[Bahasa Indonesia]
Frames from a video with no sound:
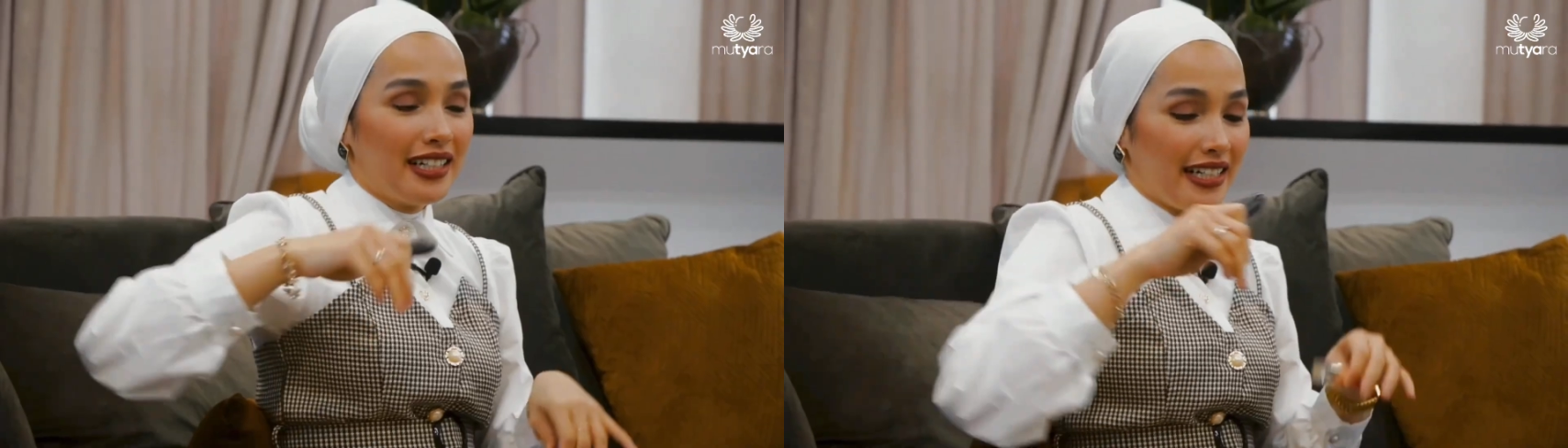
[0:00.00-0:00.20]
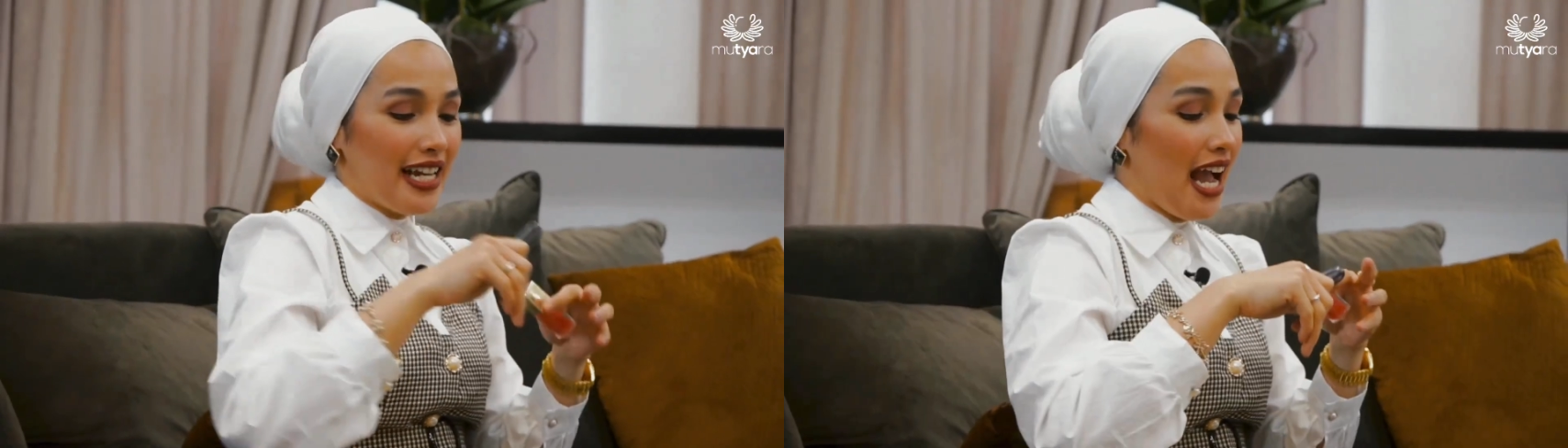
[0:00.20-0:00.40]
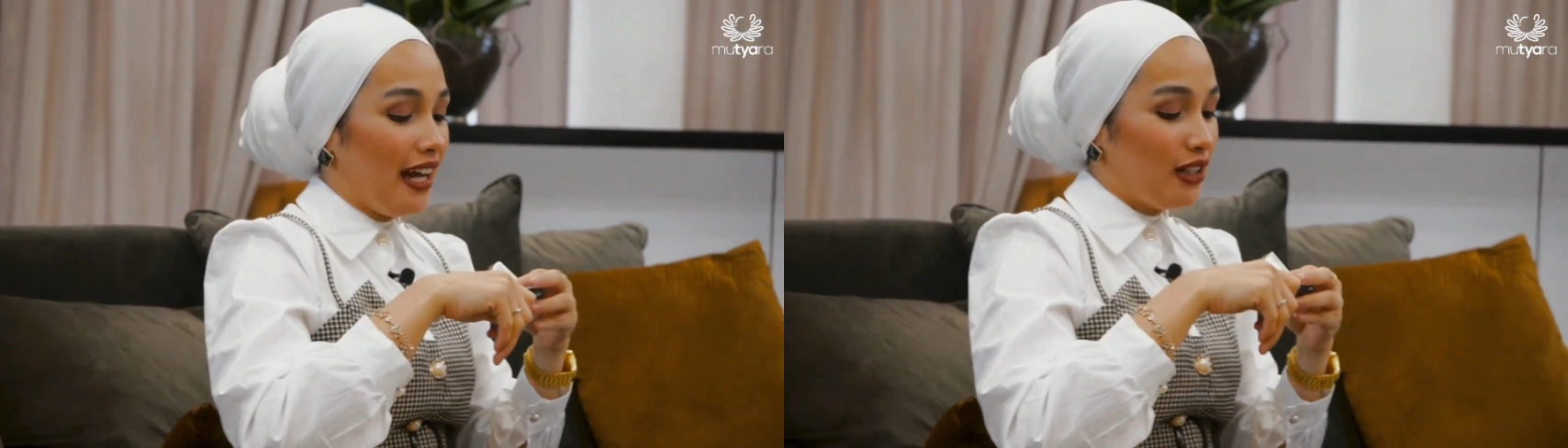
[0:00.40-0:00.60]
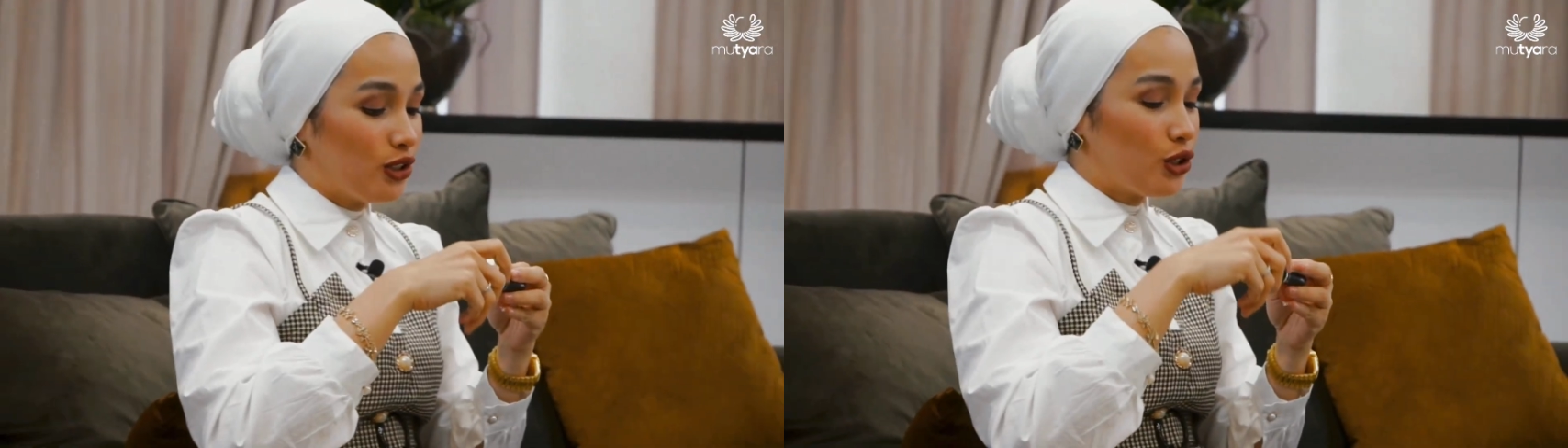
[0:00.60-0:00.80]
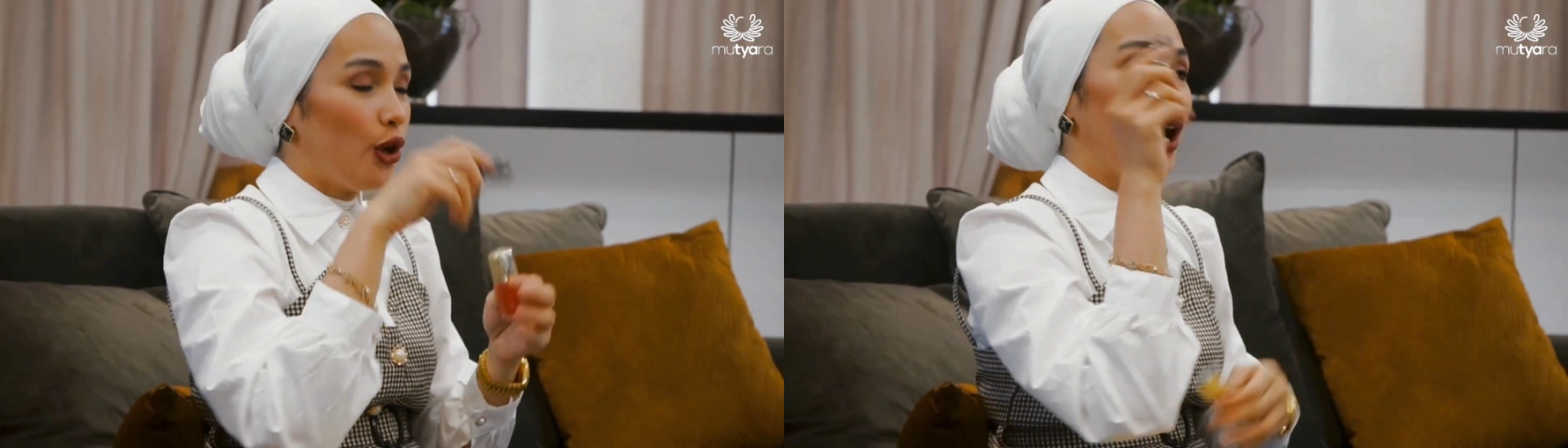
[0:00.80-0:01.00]
ya yeah,
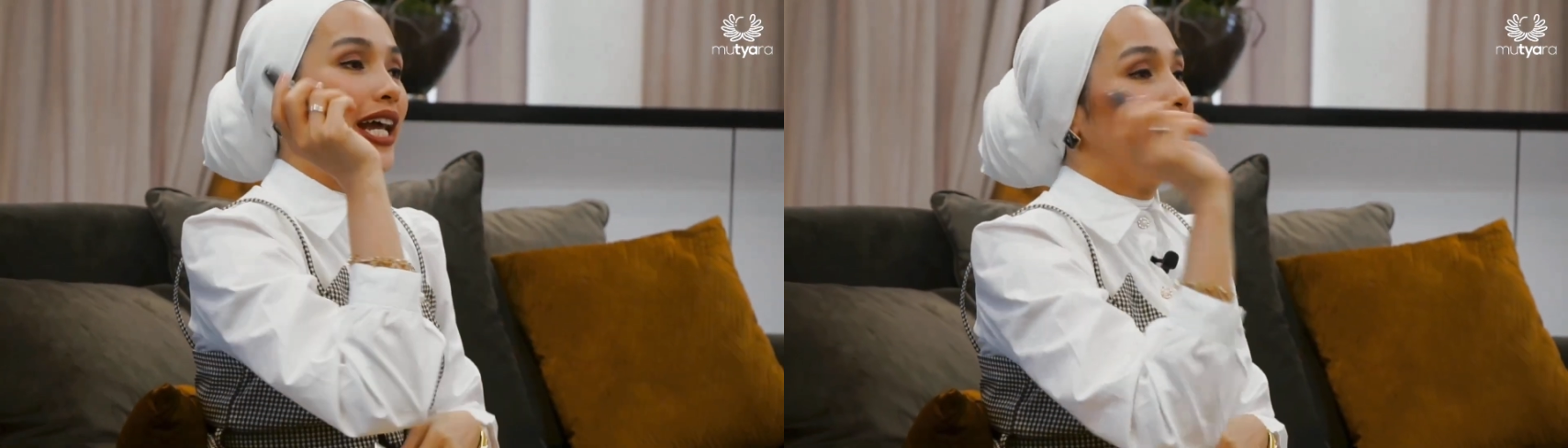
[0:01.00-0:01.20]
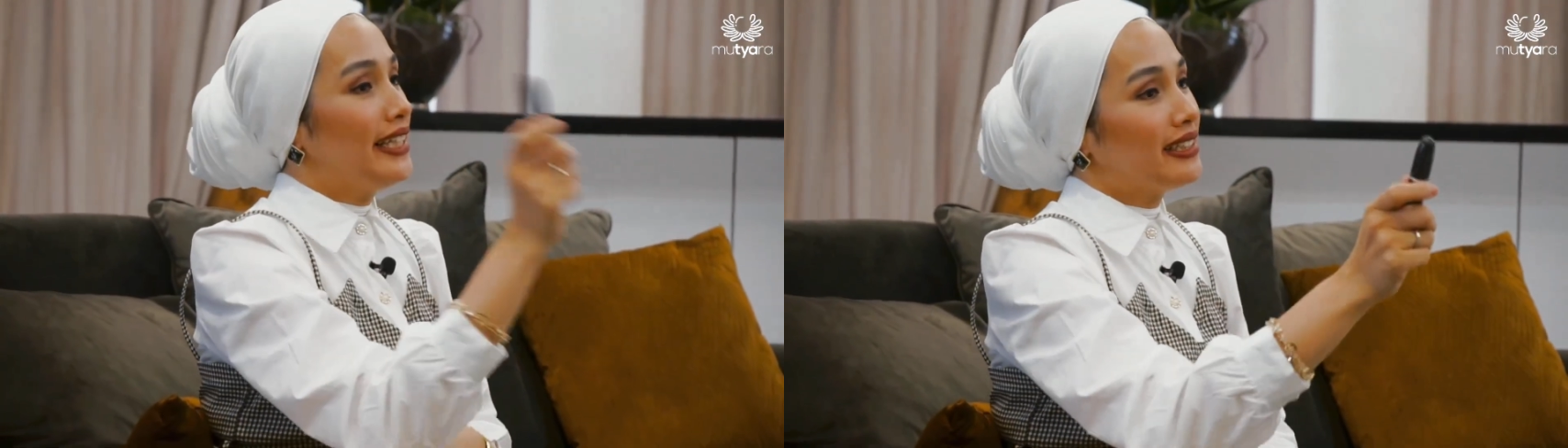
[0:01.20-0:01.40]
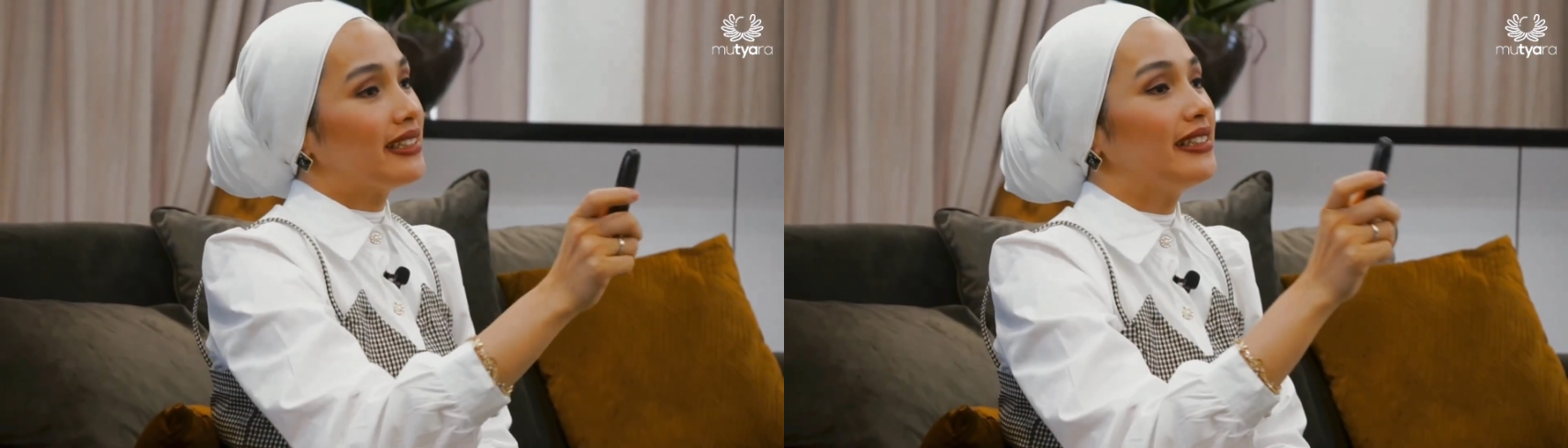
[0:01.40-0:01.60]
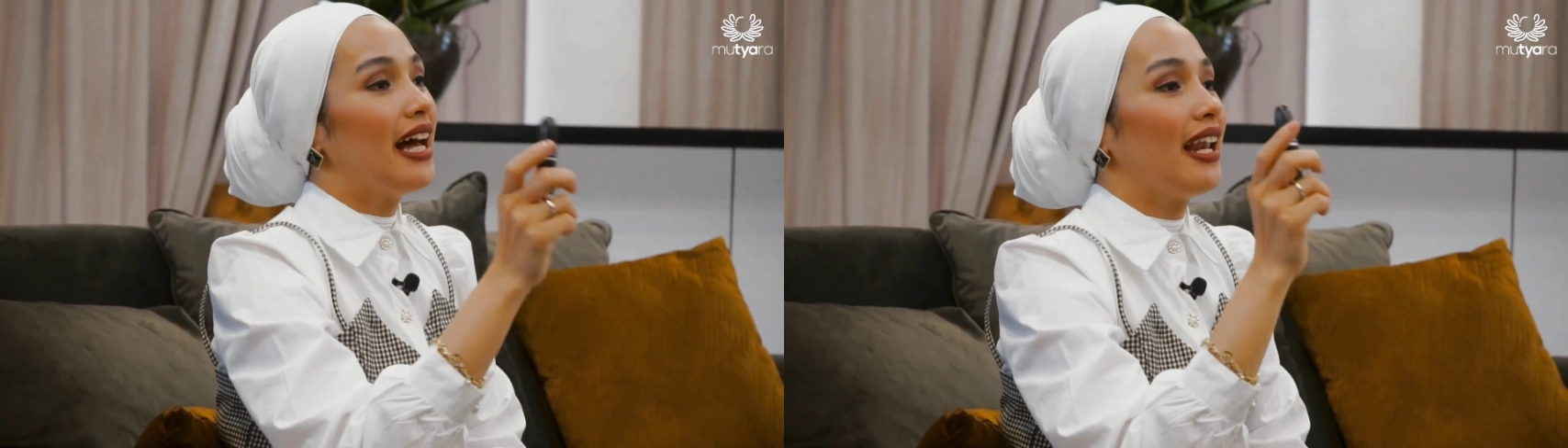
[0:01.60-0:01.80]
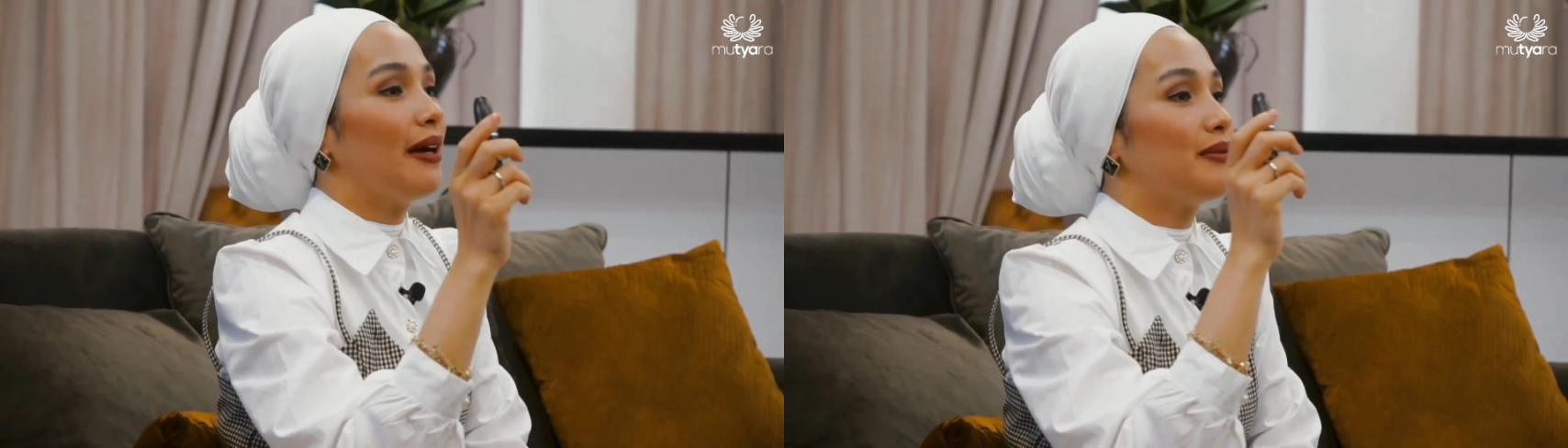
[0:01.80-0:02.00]
so at least
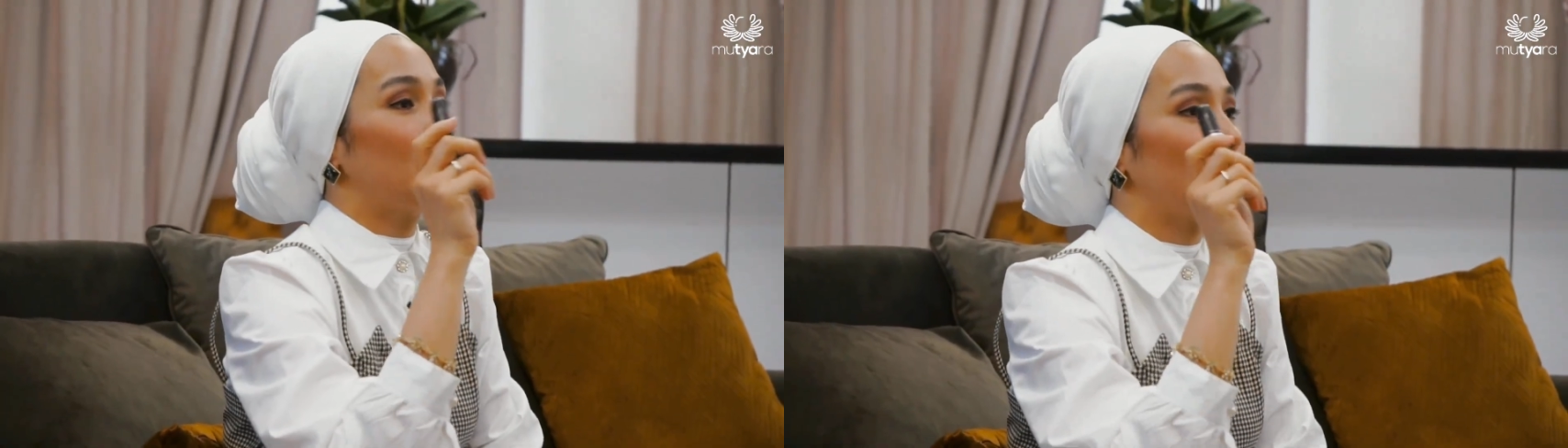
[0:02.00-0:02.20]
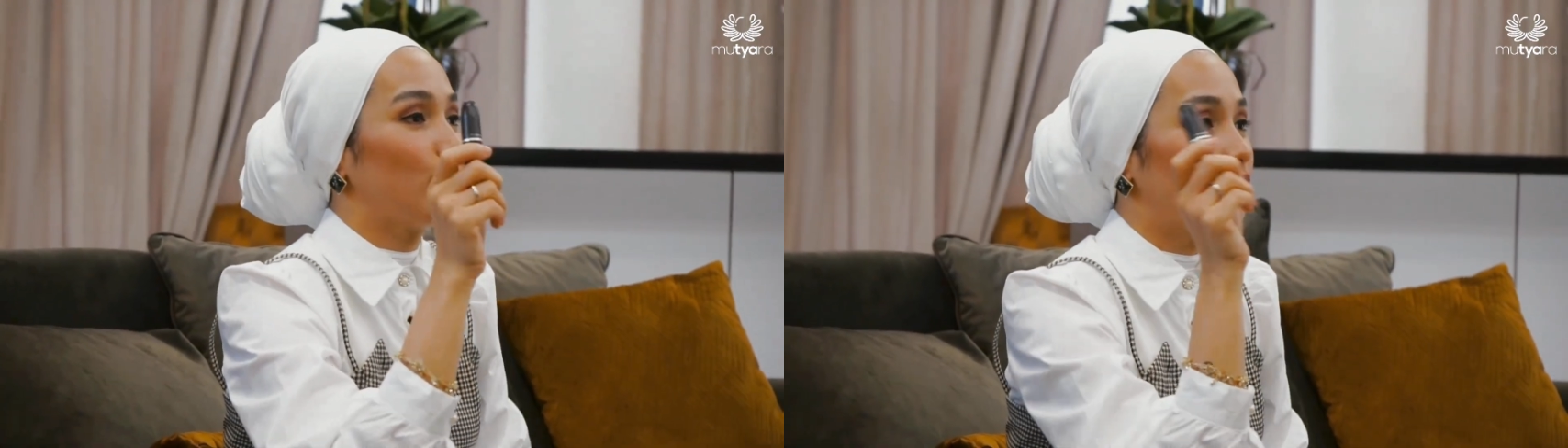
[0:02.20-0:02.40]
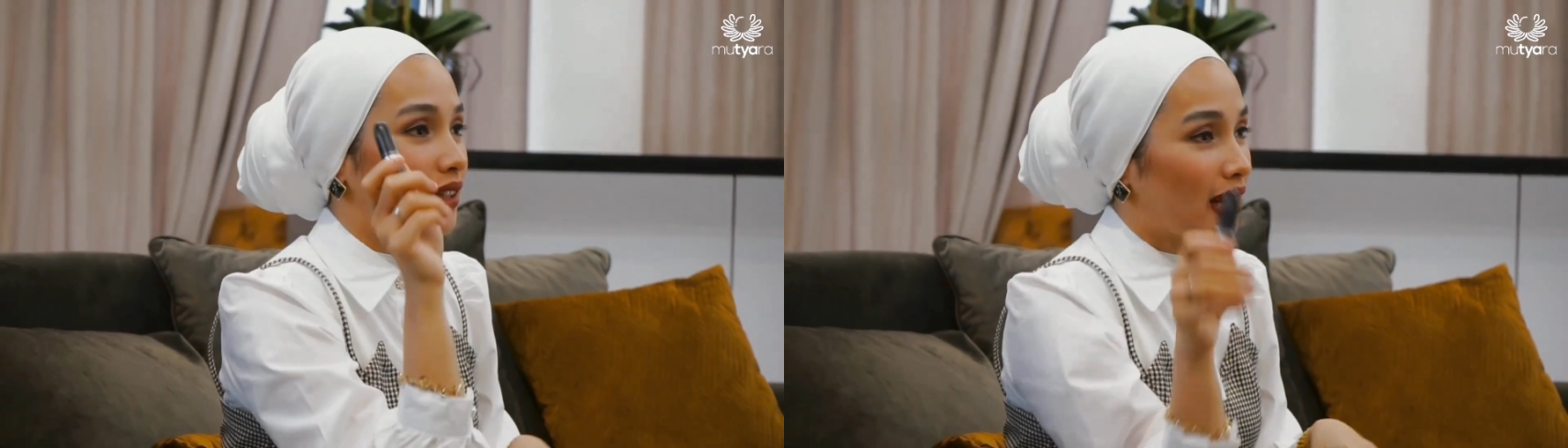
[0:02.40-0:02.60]
dalam satu